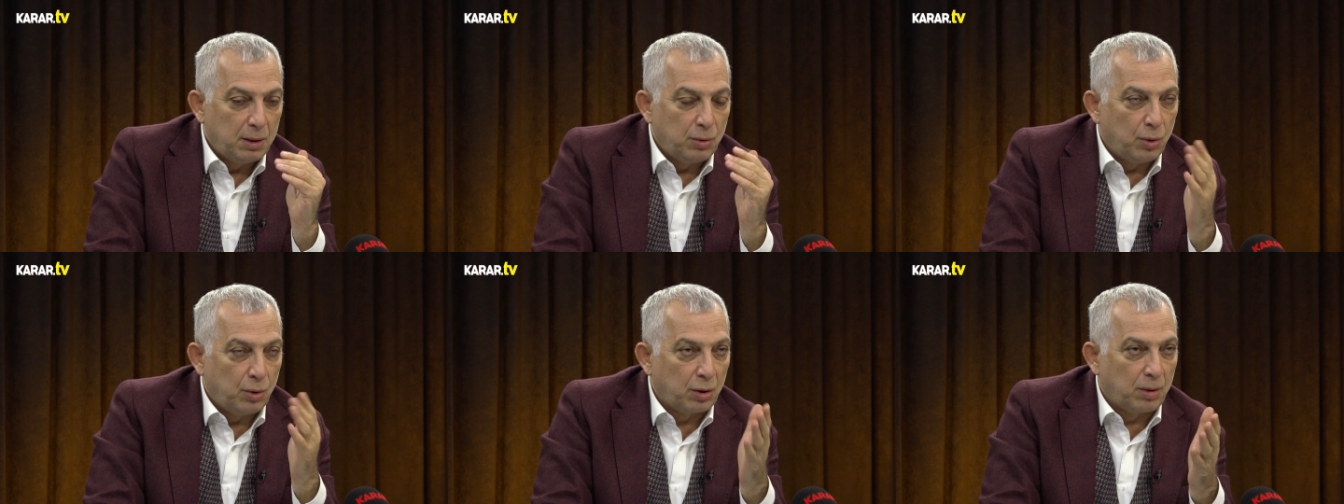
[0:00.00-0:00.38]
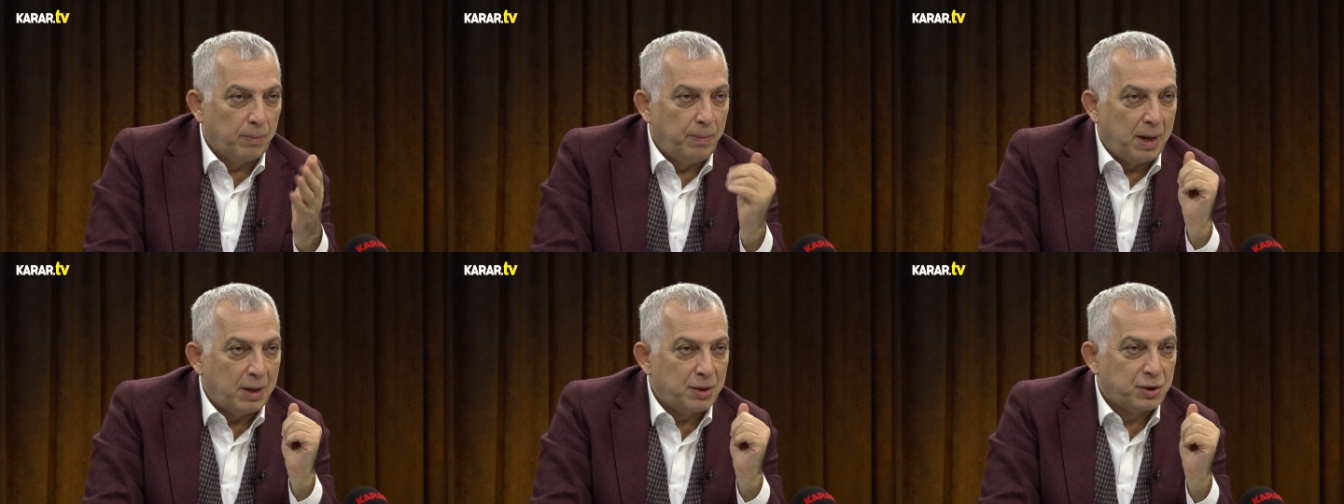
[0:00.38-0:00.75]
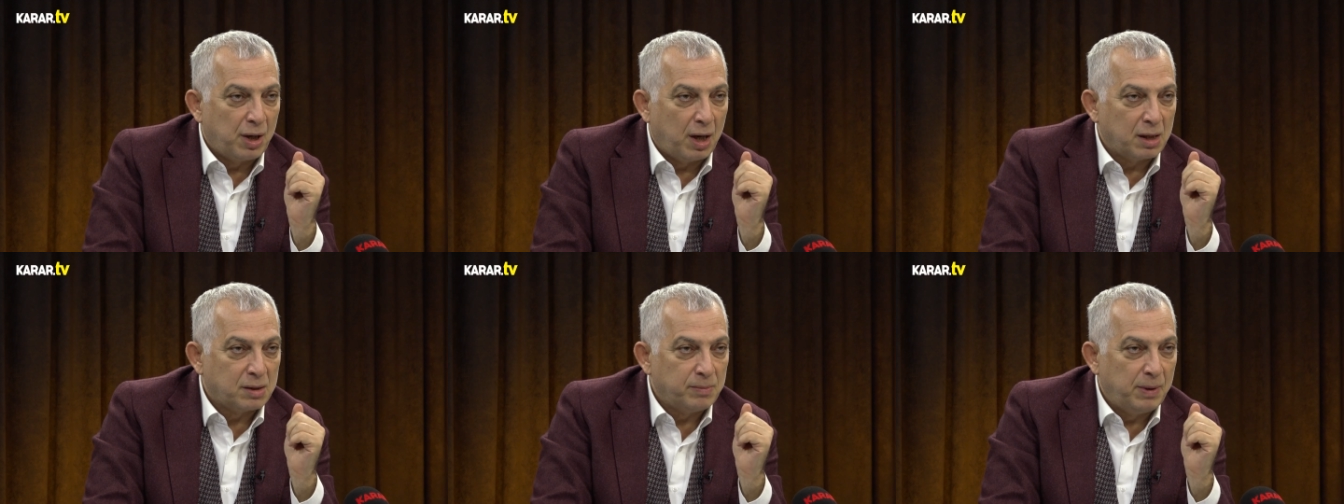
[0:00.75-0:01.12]
Diyor ki ben
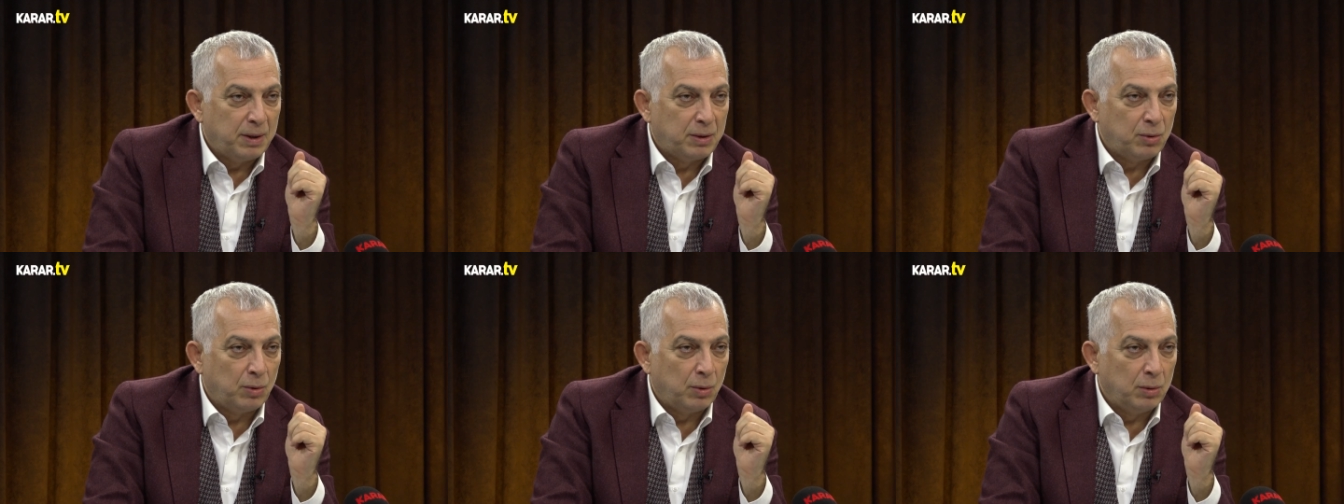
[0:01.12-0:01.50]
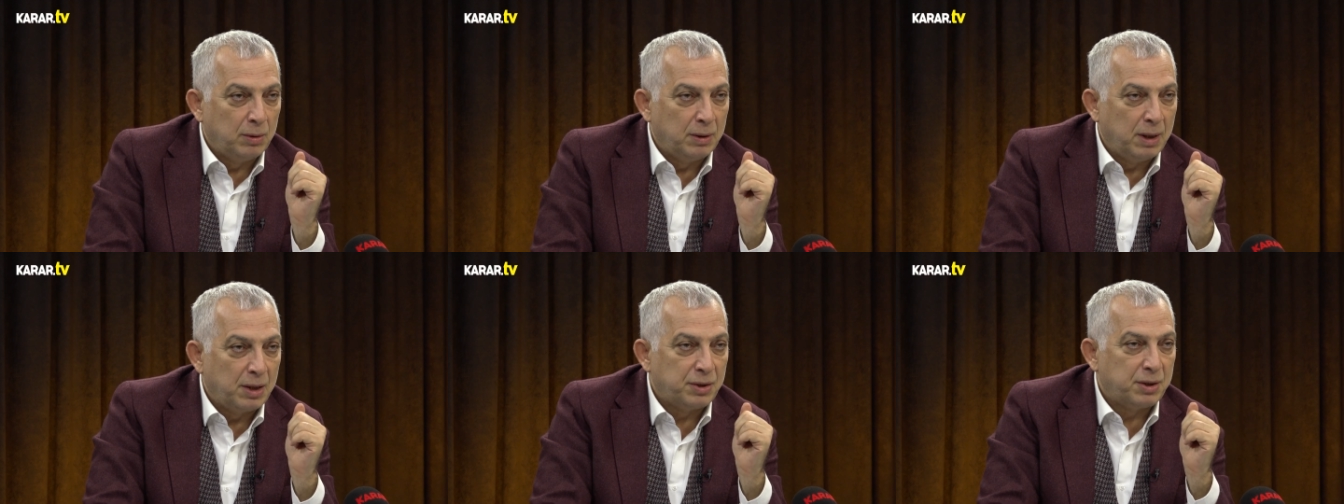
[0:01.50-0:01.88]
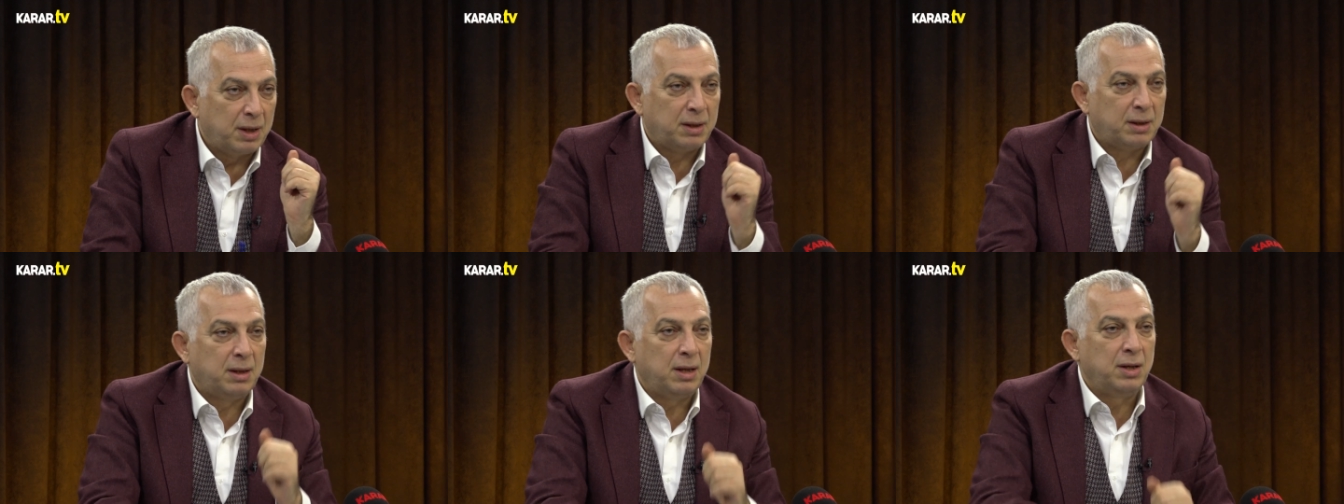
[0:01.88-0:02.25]
Şazimet'in oğlu
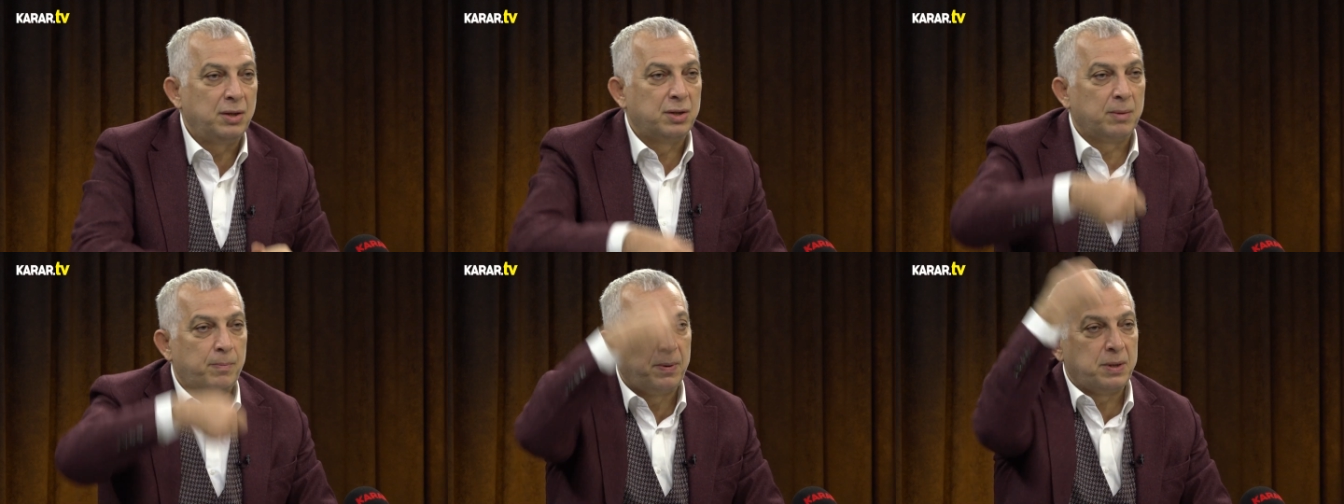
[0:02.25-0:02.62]
Necdet deyince